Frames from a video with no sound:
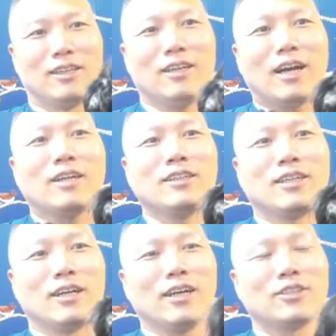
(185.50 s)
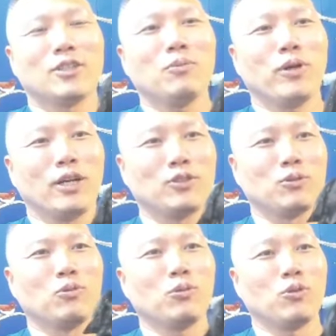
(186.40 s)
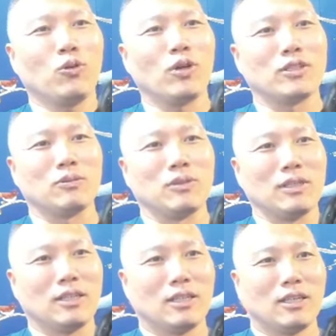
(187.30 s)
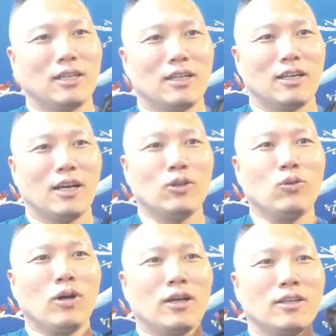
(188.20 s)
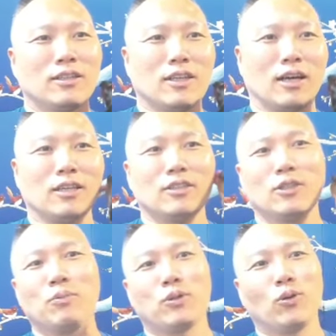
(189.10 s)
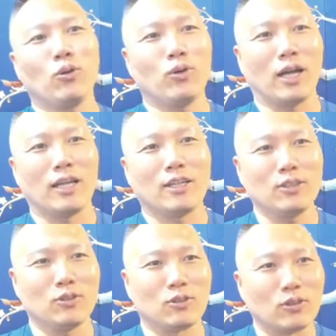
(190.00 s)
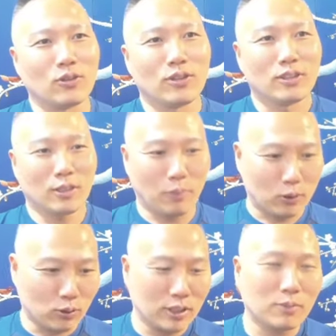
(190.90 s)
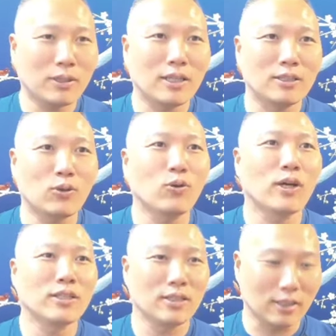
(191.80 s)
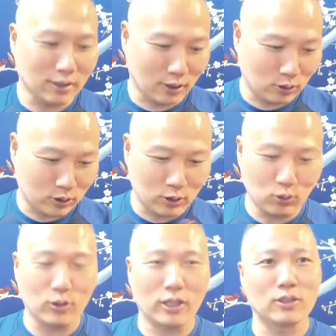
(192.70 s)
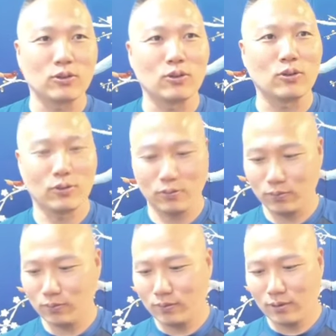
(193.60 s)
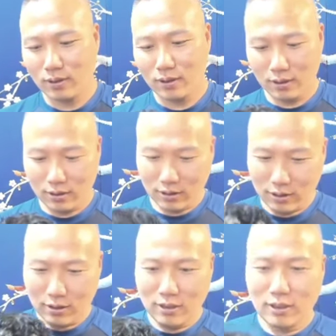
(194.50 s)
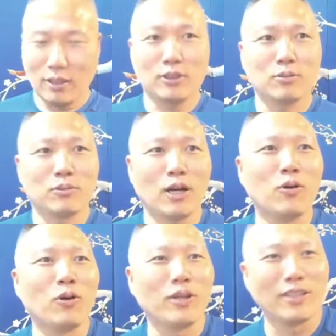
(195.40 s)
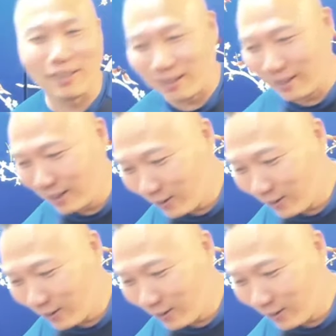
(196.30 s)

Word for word: 얘를 안으니까 얘가 점프해가지고 무릎 위로 올라왔습니다 한동안 점프해서 올라오기를 안 했거든요 제가 방송할 때마다 예전에 올라왔는데 근데 질투를 해가지고 얘 예, 지금 땅콩이는